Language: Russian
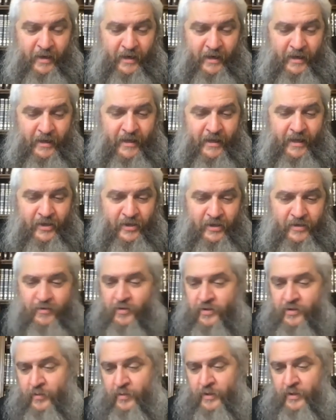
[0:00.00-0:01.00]
Я когда начал
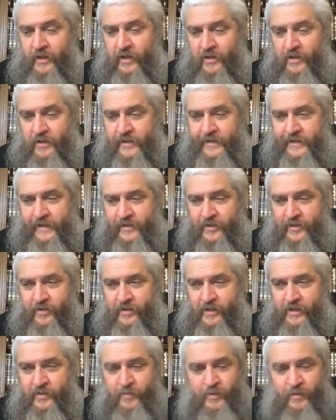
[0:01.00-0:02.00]
свое выступление, я сказал,
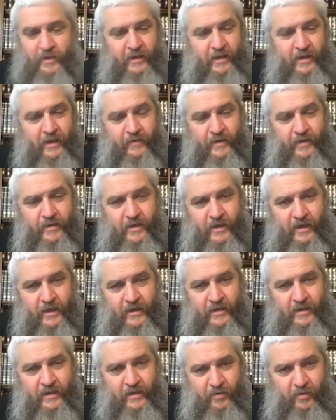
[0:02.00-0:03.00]
что здесь был недавно
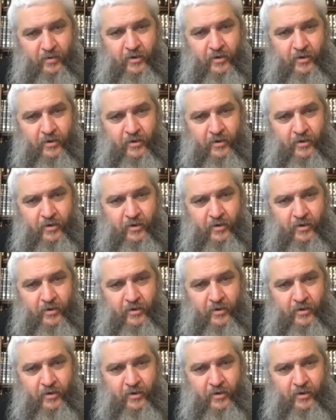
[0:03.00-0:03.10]
теракт,